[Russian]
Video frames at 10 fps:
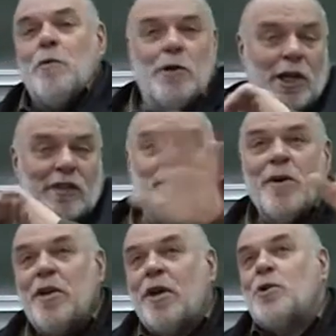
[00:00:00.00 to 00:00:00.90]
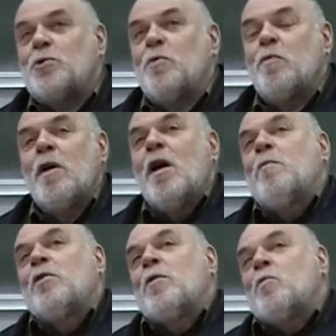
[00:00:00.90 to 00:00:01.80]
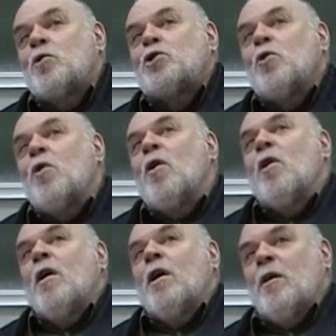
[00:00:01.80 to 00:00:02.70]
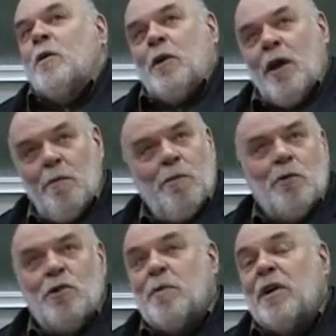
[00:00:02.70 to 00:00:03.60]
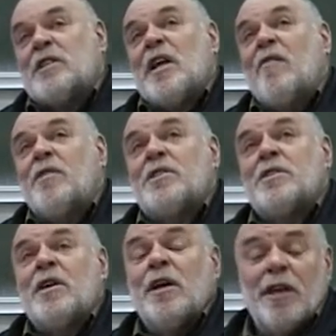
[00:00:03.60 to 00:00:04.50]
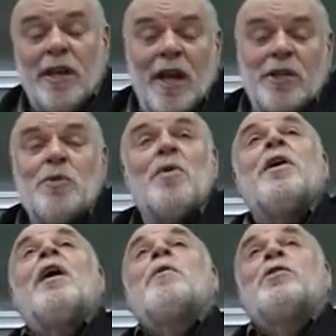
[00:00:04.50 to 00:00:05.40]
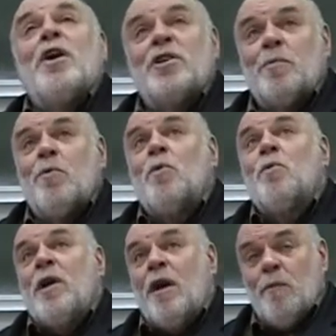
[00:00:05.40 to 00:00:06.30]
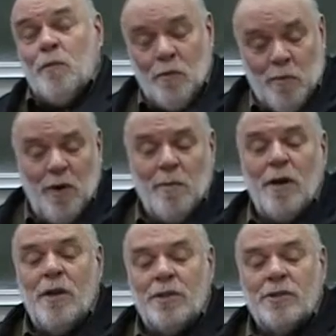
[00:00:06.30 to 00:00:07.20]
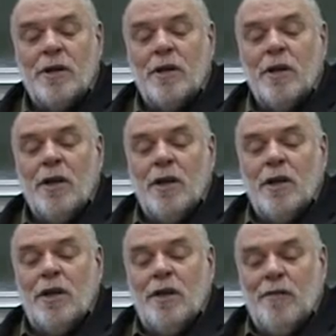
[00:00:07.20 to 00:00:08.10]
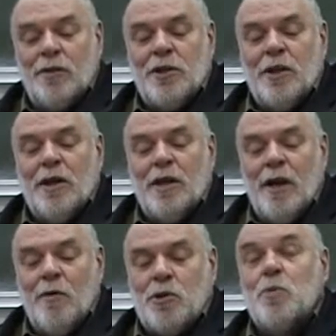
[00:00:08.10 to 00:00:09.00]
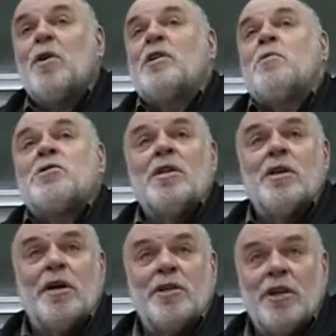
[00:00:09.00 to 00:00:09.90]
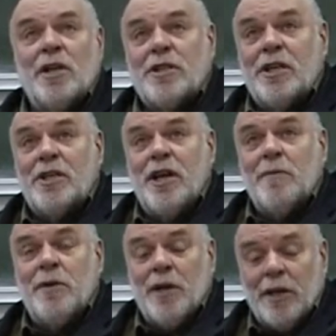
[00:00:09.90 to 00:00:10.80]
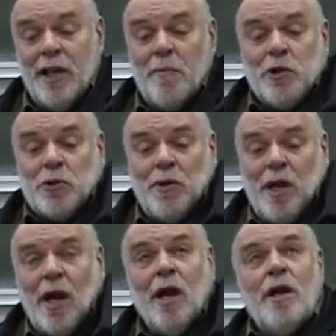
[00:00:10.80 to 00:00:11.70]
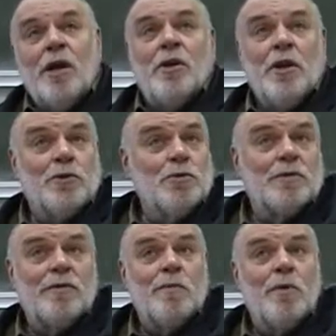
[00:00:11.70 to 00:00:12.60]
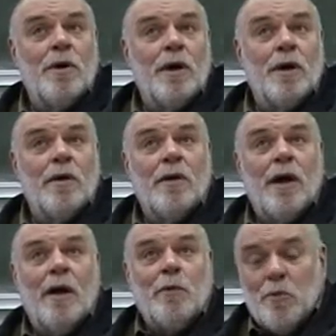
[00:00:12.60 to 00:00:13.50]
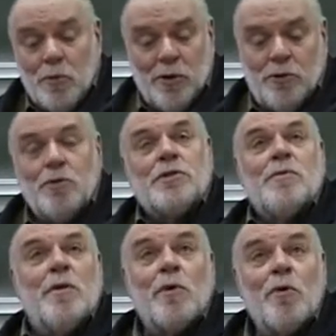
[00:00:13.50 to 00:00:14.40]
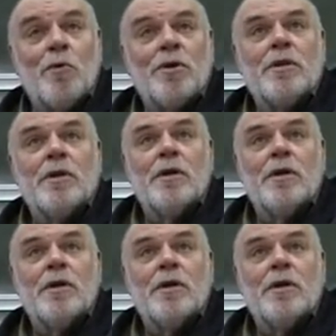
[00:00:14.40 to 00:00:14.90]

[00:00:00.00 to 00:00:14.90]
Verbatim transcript: И этого мира не хочу. Потому что э, я боюсь богоставности. Когда я одинок, я обращаюсь к Богу. Я умею молиться. И вообще, я очень много написал на христианские темы. И когда я пишу, я, я чувствую Бога. А потом вот это чувство у меня проходит.